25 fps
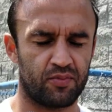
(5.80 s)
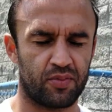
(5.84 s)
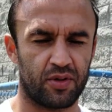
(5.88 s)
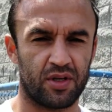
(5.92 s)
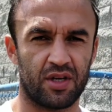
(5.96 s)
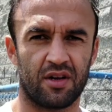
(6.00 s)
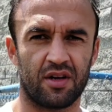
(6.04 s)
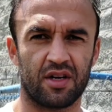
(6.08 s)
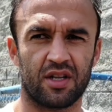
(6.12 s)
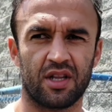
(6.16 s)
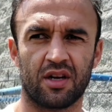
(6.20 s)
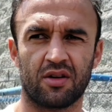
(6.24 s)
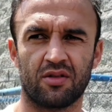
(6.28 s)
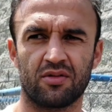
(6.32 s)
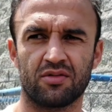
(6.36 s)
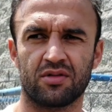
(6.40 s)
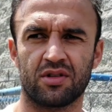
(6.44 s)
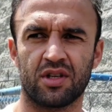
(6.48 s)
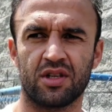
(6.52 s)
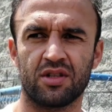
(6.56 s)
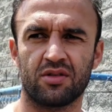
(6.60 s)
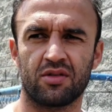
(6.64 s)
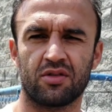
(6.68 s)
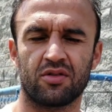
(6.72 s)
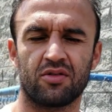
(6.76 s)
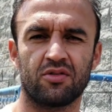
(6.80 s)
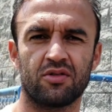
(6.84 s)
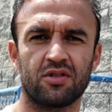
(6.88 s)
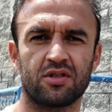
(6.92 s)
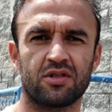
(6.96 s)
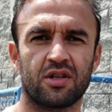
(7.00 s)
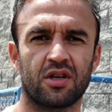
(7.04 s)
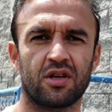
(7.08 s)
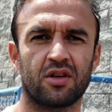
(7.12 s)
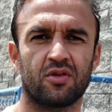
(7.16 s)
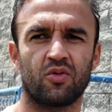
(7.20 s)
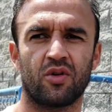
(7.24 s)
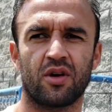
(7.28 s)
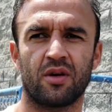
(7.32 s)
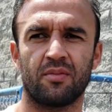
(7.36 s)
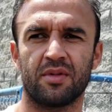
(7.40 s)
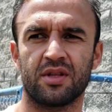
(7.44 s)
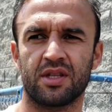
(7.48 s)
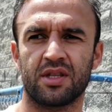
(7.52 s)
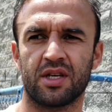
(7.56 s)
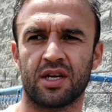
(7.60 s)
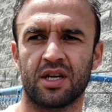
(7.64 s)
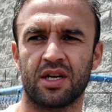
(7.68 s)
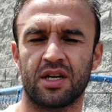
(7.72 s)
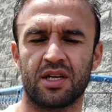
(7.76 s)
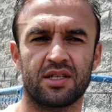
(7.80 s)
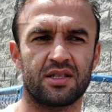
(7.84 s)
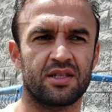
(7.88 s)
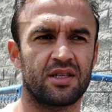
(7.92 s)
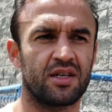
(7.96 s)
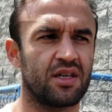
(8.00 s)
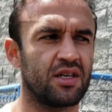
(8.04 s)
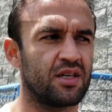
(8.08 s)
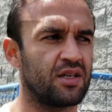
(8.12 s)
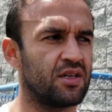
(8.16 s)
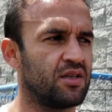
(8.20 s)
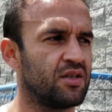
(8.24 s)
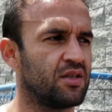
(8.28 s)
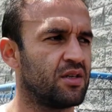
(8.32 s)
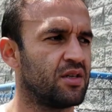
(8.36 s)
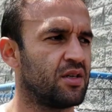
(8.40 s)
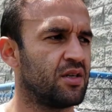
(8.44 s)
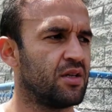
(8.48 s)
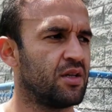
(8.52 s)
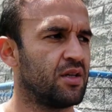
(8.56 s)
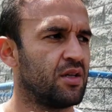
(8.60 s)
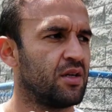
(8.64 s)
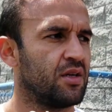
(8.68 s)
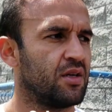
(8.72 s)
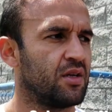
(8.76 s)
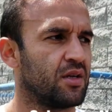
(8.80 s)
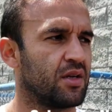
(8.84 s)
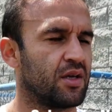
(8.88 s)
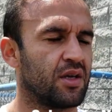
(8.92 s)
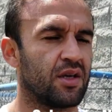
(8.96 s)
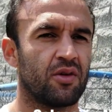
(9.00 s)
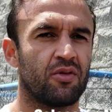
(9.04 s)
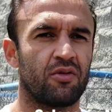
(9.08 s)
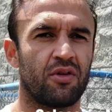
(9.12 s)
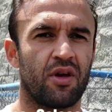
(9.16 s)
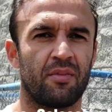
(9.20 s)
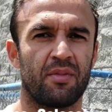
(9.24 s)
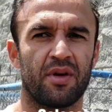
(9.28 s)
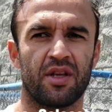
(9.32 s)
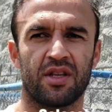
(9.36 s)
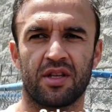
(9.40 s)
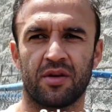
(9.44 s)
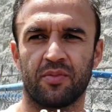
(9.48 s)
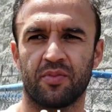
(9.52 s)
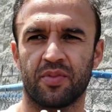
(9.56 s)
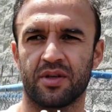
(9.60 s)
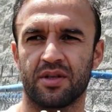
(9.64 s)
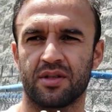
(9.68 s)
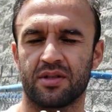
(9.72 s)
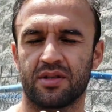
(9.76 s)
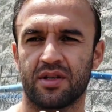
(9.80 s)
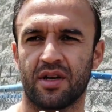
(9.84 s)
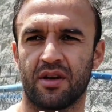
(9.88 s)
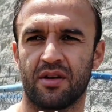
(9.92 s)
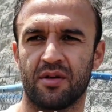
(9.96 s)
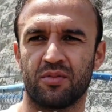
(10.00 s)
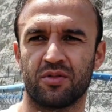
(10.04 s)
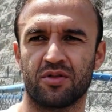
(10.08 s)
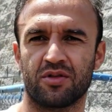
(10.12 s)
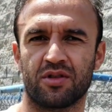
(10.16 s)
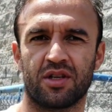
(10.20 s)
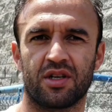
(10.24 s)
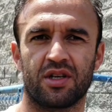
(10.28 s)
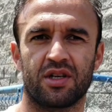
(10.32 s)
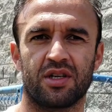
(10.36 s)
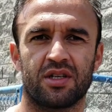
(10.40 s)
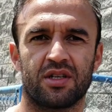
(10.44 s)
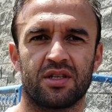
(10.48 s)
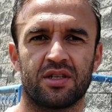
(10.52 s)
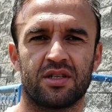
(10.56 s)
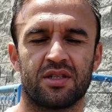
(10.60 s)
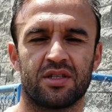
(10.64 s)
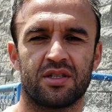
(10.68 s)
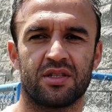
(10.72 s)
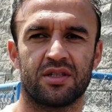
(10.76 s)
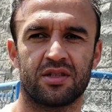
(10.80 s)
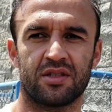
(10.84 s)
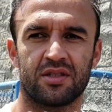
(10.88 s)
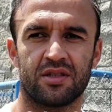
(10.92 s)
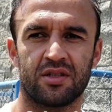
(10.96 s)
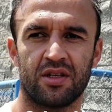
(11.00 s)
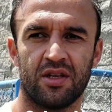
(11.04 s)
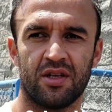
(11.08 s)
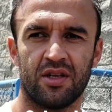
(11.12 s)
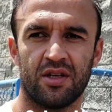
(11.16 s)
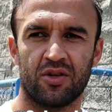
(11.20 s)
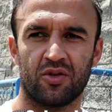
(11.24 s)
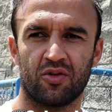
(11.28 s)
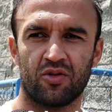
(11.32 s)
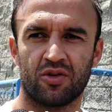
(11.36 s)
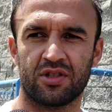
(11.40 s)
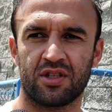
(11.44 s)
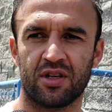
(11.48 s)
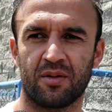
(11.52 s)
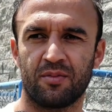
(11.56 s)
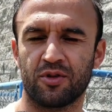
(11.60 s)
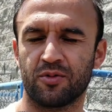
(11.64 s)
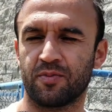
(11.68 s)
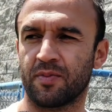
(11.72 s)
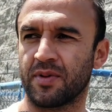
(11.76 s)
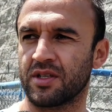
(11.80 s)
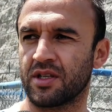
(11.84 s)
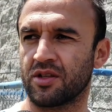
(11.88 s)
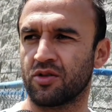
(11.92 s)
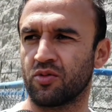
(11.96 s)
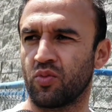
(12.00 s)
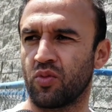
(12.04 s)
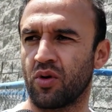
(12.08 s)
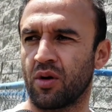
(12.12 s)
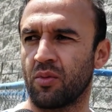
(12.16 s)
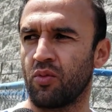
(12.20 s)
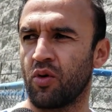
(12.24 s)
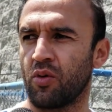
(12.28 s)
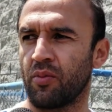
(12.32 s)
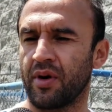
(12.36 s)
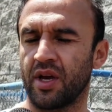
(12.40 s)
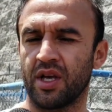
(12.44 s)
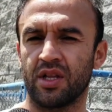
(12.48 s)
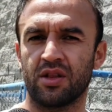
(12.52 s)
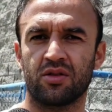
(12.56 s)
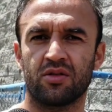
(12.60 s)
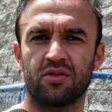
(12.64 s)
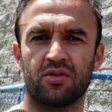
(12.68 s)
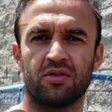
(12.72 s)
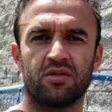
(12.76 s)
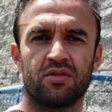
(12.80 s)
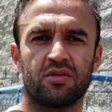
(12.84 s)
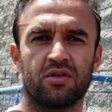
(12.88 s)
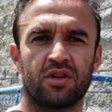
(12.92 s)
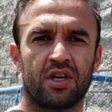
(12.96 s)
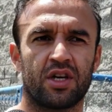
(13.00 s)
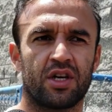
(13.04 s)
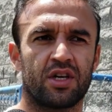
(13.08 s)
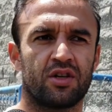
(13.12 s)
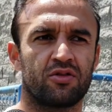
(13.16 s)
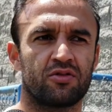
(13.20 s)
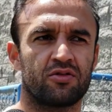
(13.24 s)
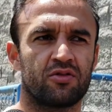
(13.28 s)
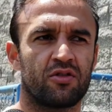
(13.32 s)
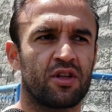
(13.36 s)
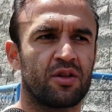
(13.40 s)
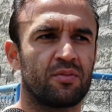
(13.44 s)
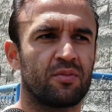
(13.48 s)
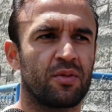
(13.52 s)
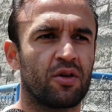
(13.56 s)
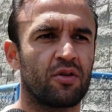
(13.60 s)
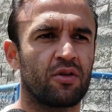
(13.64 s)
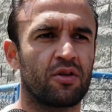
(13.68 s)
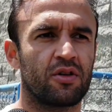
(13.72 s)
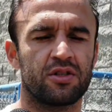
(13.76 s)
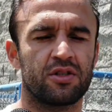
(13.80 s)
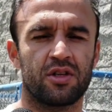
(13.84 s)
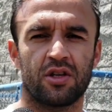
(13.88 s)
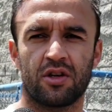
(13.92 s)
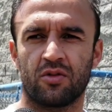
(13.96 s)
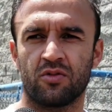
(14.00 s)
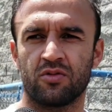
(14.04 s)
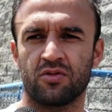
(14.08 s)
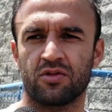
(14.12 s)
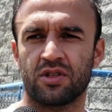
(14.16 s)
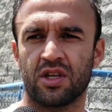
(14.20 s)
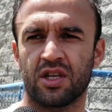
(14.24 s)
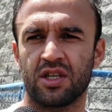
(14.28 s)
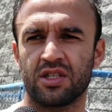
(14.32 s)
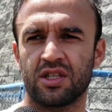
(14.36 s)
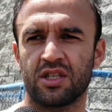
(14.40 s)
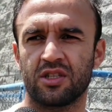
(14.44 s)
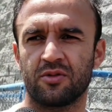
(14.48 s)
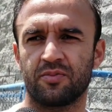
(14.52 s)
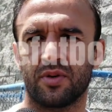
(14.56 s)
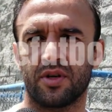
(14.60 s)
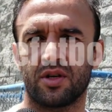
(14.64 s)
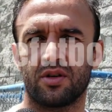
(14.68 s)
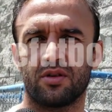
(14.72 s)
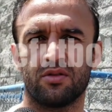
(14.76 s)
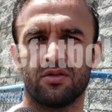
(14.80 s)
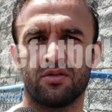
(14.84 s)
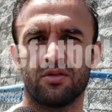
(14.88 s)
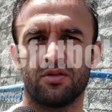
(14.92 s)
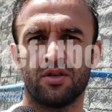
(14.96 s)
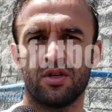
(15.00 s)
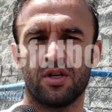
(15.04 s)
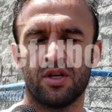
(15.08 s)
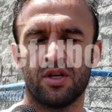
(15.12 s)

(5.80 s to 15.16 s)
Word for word: Pues, la verdad contento, ¿no? Estar nuevamente acá en la Cele. Eh, obviamente pues sabemos que no estamos pasando un buen momento, que no son las mejores circunstancias, pero